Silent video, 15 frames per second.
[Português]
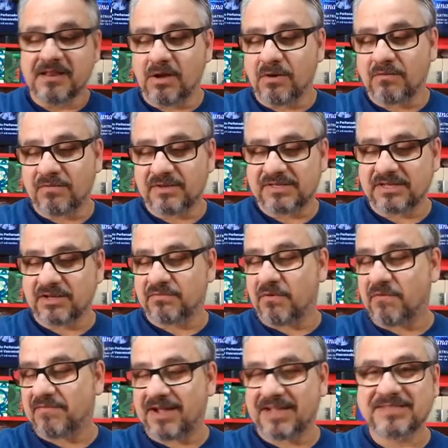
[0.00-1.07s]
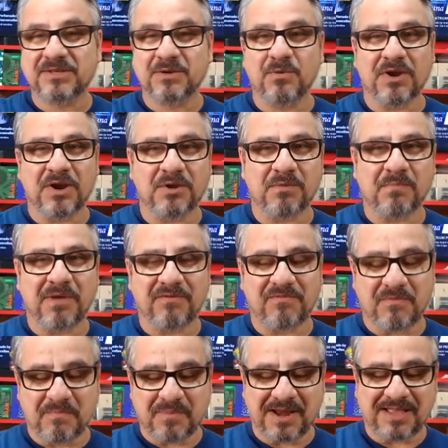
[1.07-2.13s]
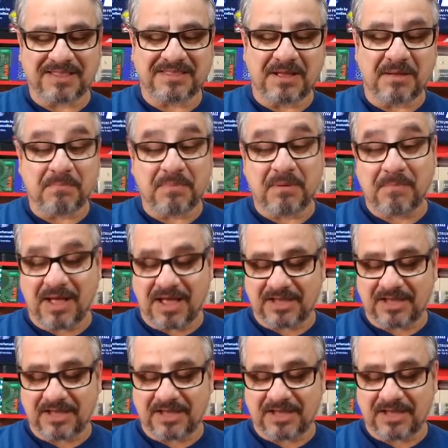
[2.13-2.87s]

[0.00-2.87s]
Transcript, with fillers: Não que vocês vão ficar segurando o perfume pela tampa,